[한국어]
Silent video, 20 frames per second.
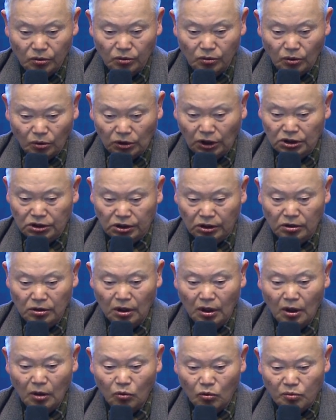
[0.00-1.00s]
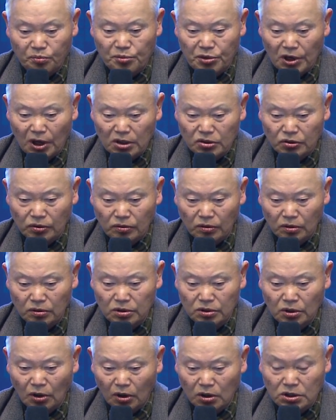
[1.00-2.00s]
또다시 웅비할 수
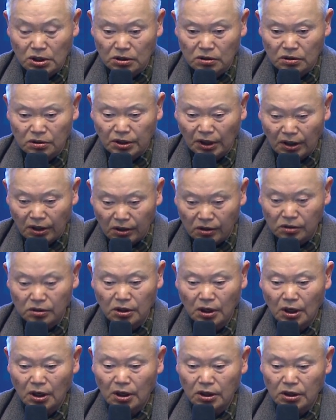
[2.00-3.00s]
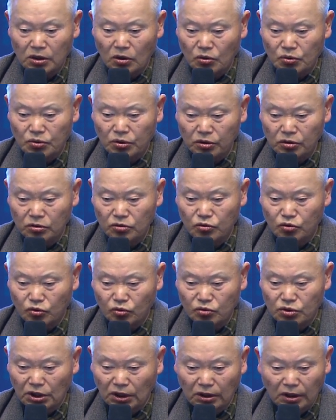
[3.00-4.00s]
있는 역사적 계기를 이룰 수 있는
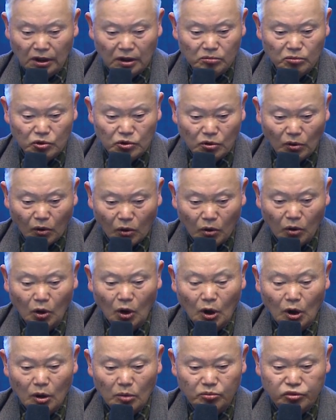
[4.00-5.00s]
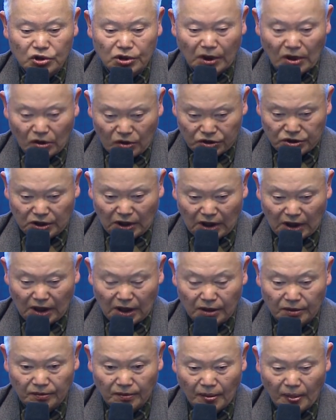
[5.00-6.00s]
중차대한 문제로 부상할
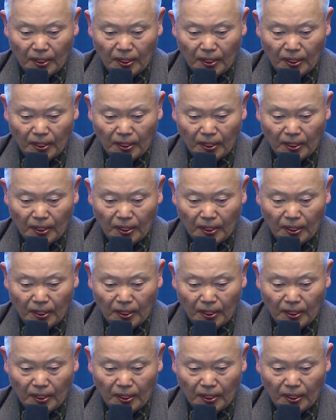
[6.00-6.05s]
것이다.